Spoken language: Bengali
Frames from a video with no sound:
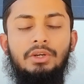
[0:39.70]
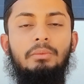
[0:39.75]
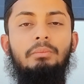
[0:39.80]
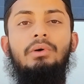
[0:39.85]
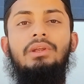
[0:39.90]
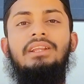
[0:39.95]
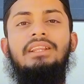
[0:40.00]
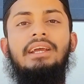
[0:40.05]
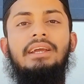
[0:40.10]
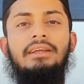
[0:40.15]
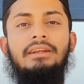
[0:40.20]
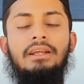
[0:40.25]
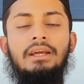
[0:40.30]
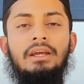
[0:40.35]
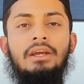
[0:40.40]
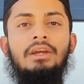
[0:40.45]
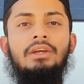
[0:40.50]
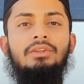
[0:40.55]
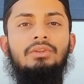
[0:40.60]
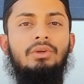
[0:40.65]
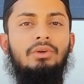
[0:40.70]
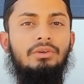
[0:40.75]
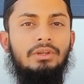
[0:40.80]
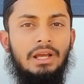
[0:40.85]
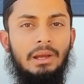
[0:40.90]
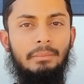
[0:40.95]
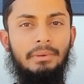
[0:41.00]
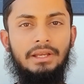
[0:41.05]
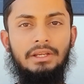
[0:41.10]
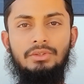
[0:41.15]
এরকম বলে থাকেন তখন
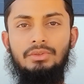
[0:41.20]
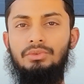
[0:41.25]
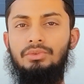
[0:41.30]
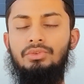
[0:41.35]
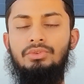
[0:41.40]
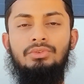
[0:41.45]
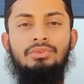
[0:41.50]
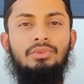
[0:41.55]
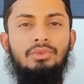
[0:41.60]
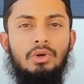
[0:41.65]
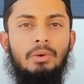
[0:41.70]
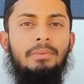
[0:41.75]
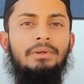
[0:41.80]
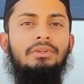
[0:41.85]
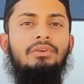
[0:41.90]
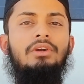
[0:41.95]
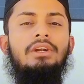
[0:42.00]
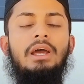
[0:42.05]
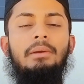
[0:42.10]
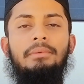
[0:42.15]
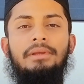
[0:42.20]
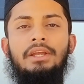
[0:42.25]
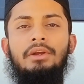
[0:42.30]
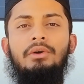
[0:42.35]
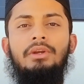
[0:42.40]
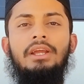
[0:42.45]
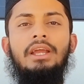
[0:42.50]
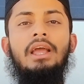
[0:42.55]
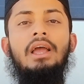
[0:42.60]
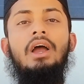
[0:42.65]
আমাকে সুন্দর সুন্দর কমেন্ট করেন আমি কি
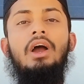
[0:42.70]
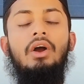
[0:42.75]
করি